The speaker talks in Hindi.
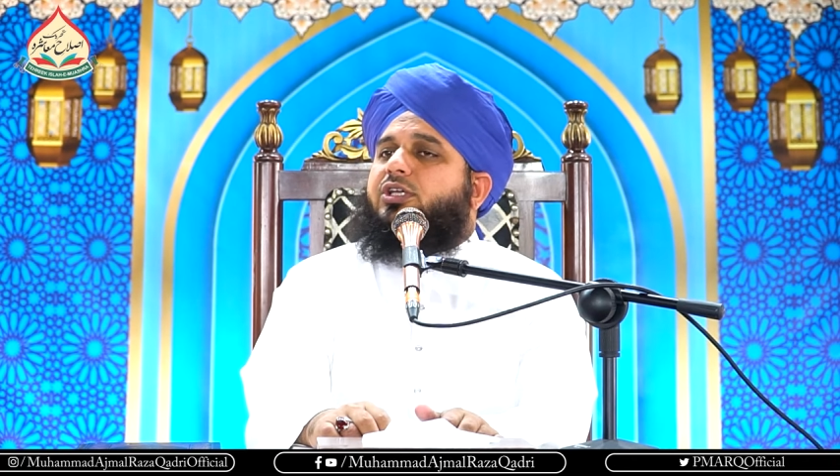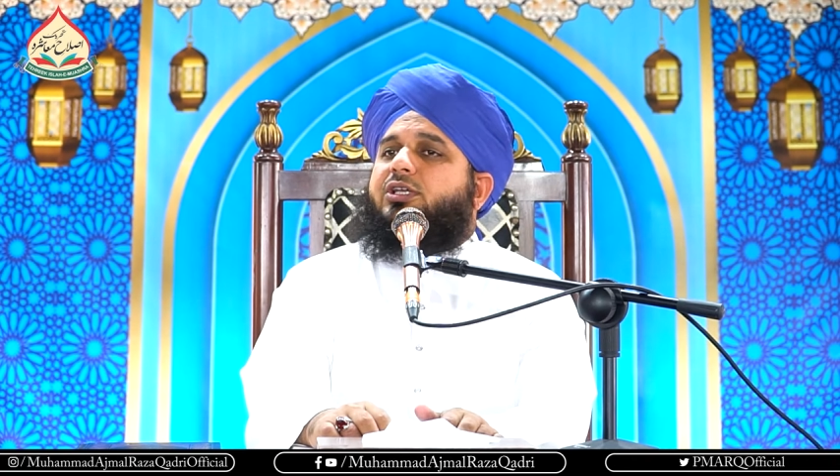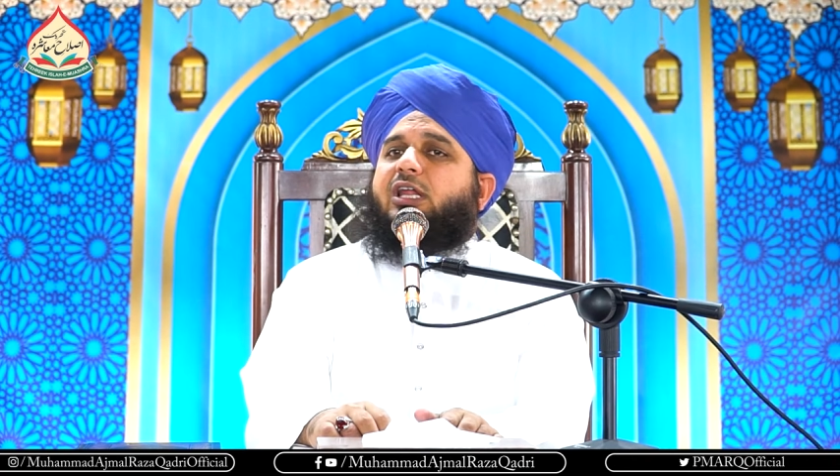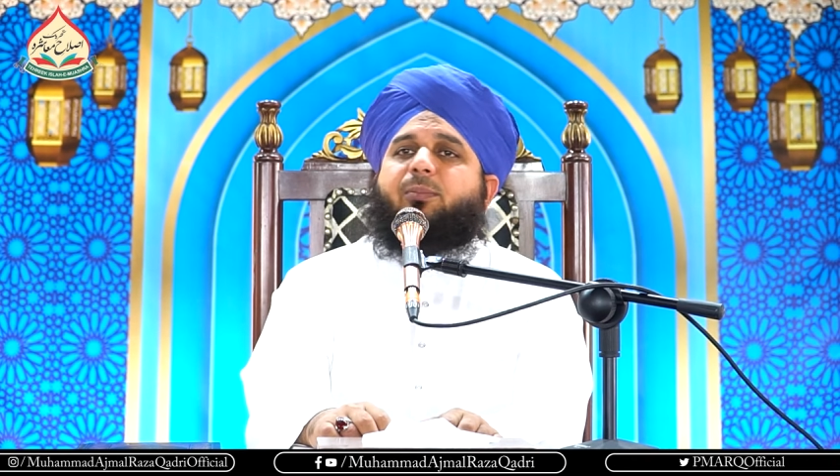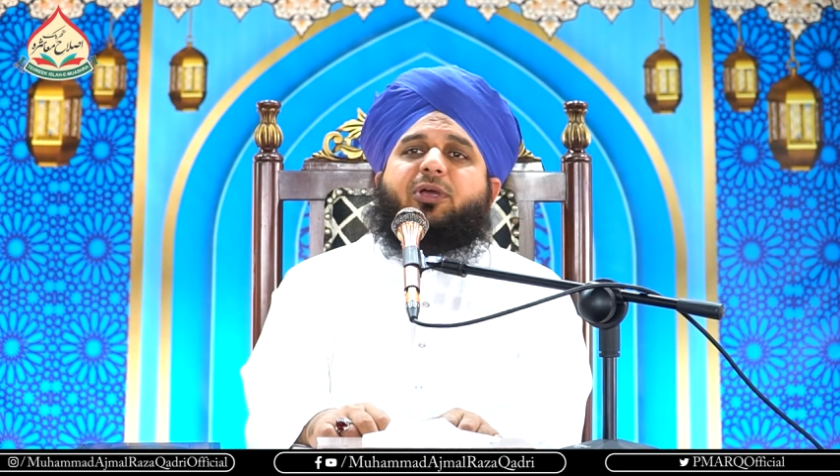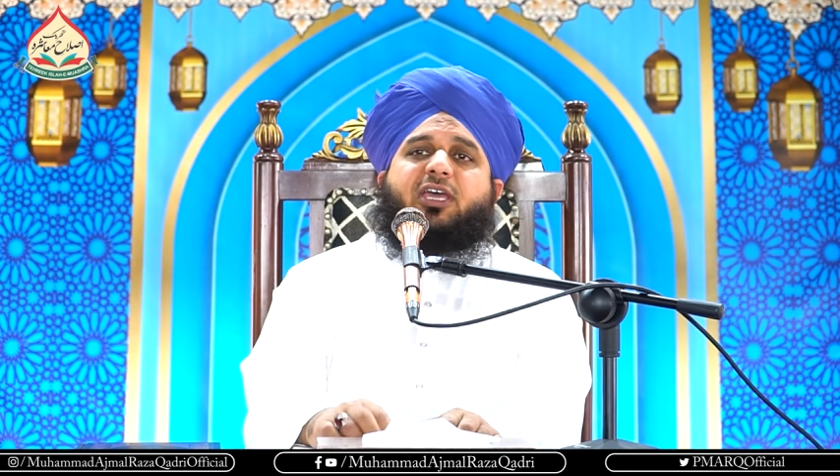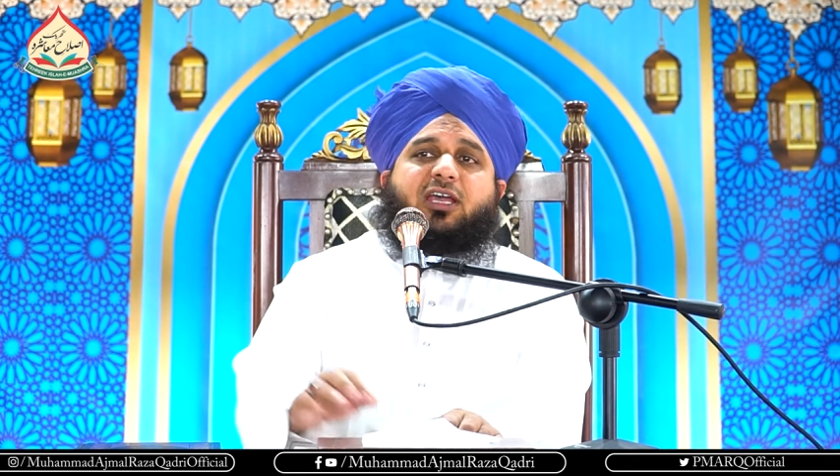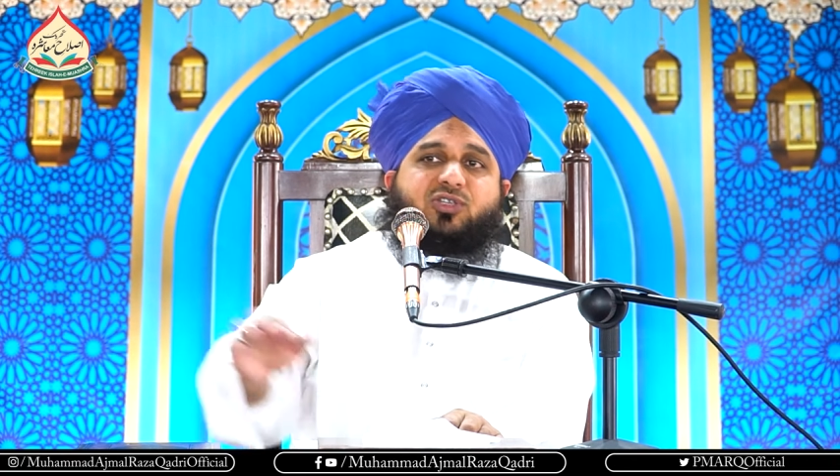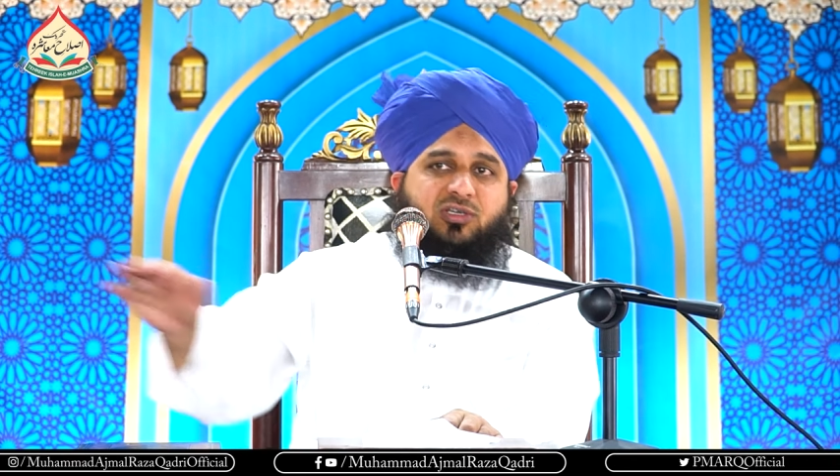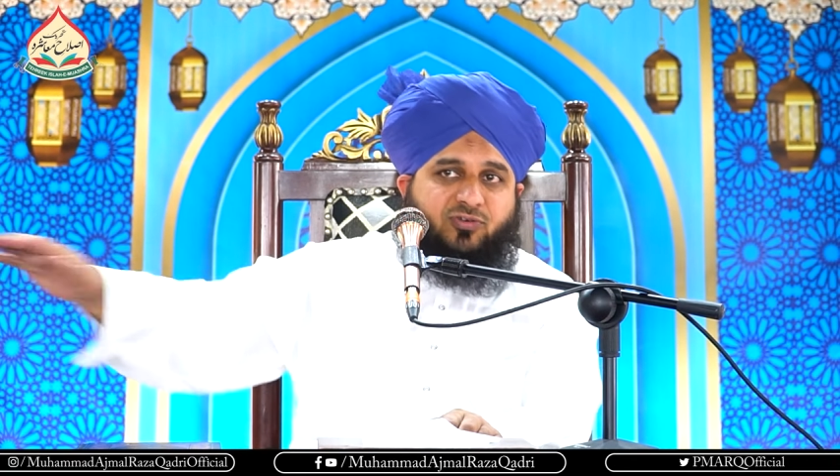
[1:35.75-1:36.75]
ने जनाब
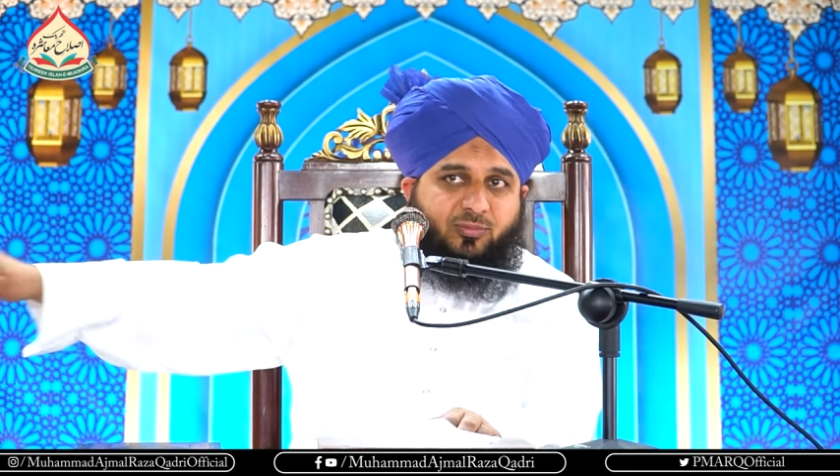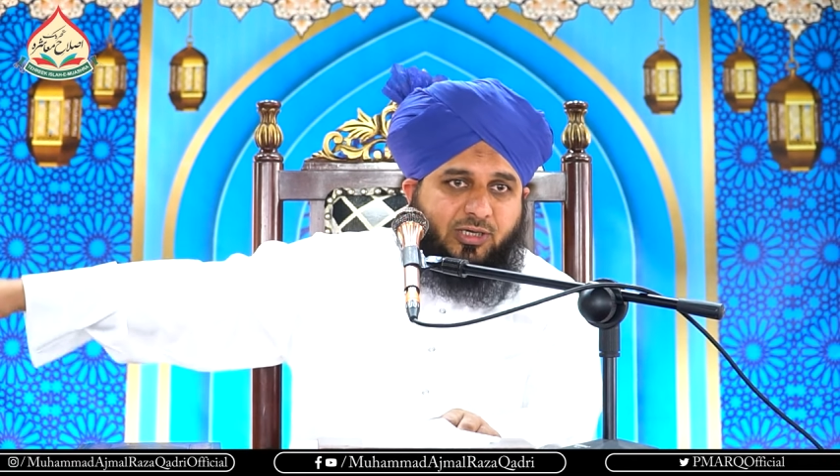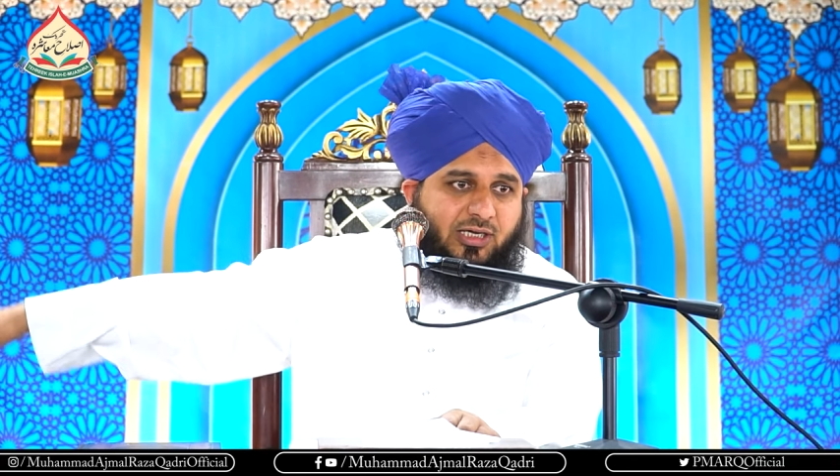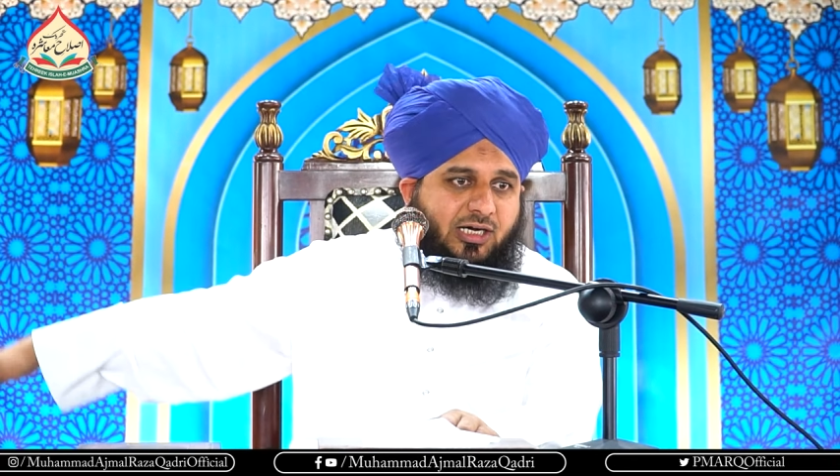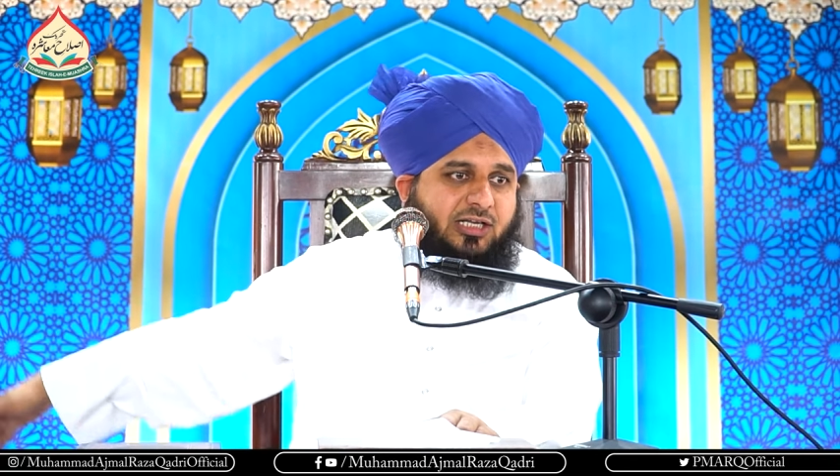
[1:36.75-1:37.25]
कैश से फरमाया